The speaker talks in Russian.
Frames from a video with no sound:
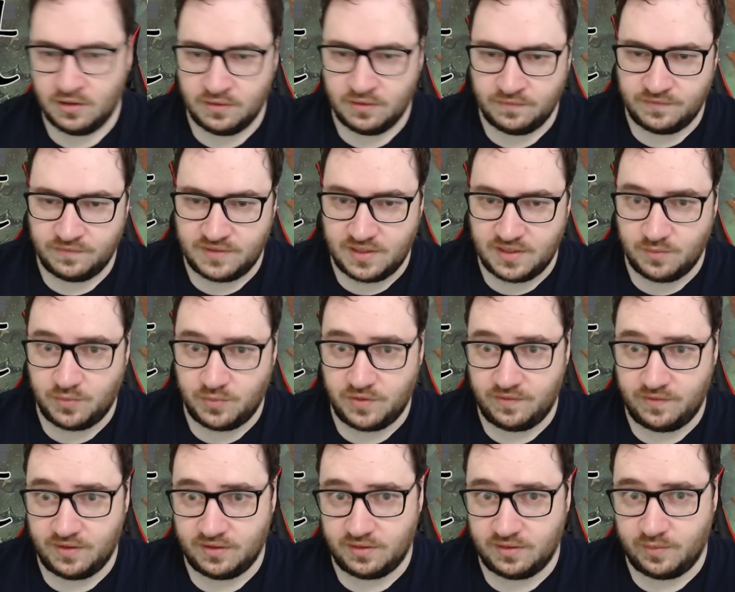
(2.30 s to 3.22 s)
Всем
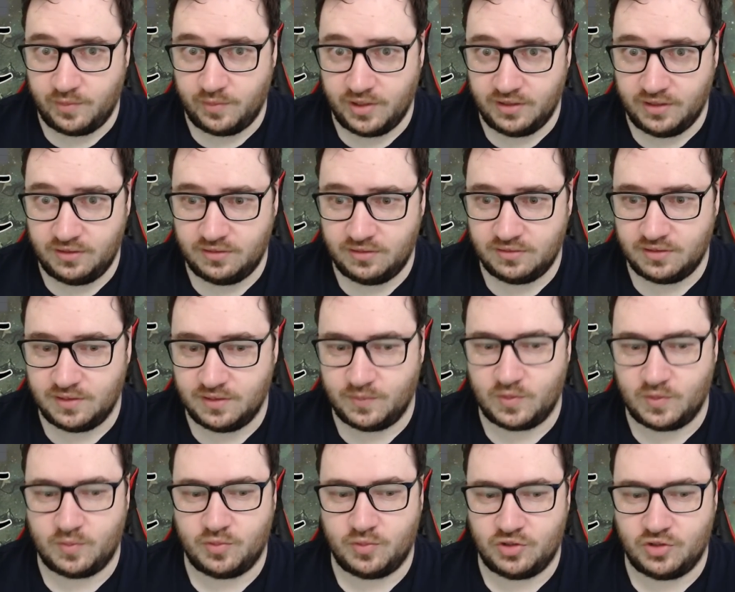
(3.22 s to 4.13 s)
привет, ребят!
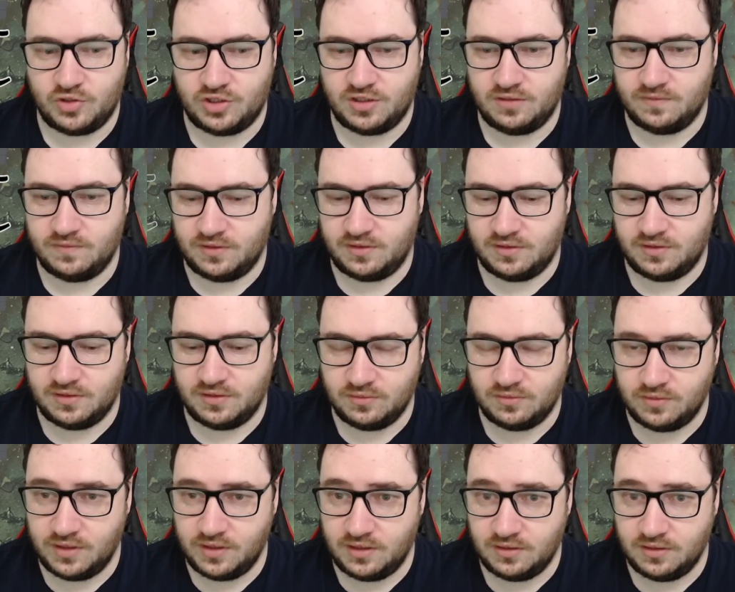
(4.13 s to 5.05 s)
Добро пожаловать на
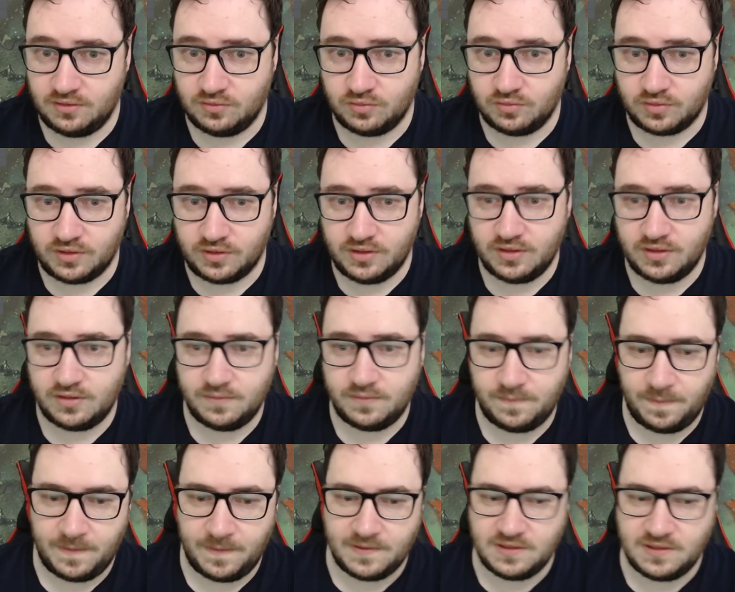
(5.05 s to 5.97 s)
дуэльный турнир.
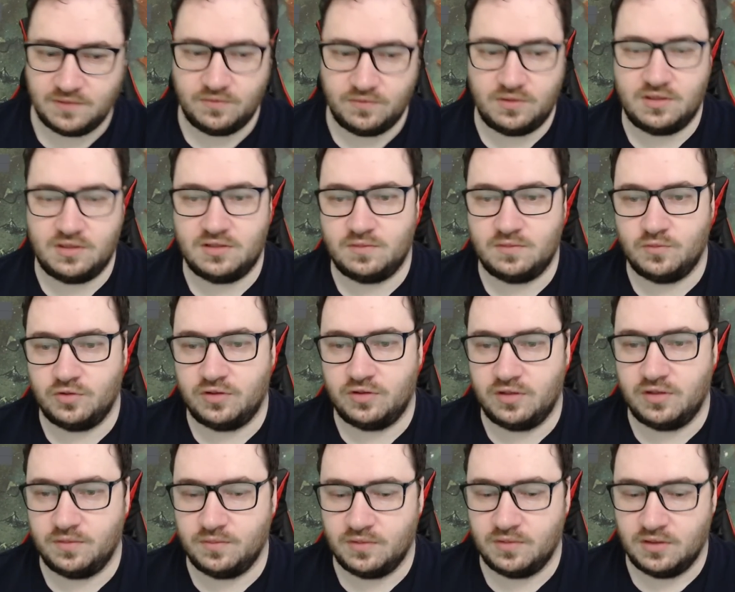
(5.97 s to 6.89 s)
Сегодня
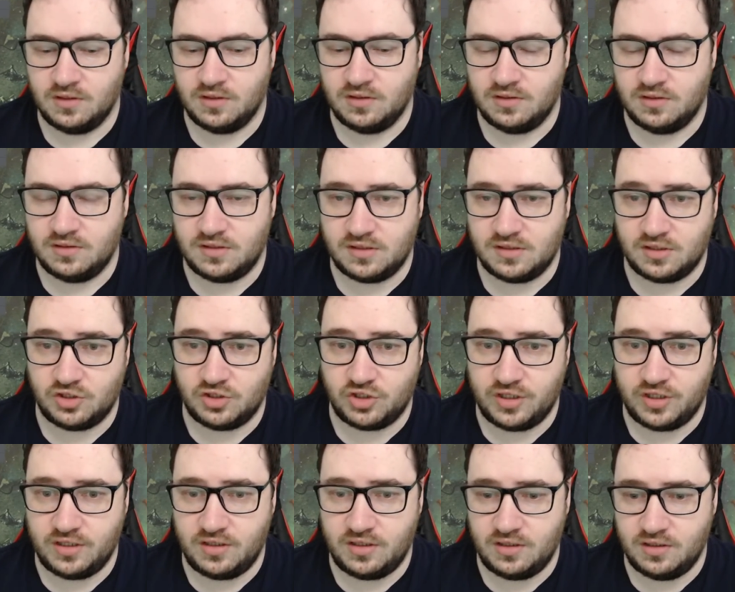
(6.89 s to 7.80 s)
смотрим
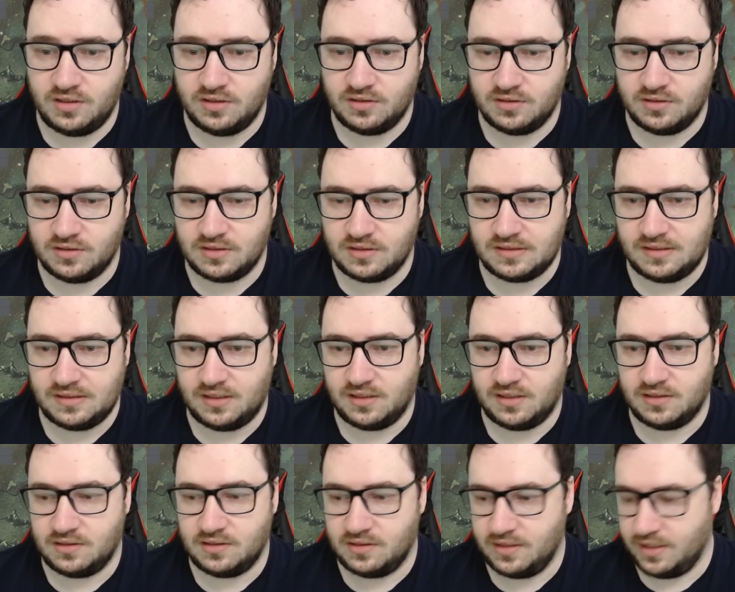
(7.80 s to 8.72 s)
сражение
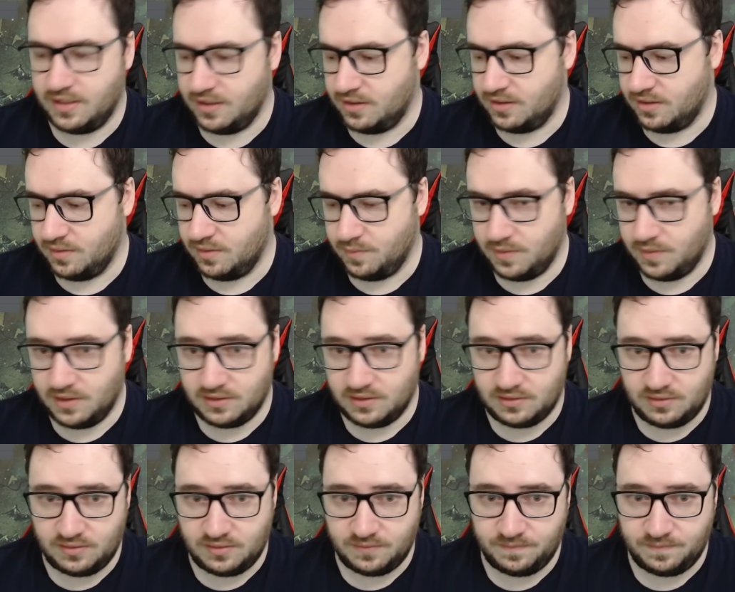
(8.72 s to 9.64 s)
за третье место.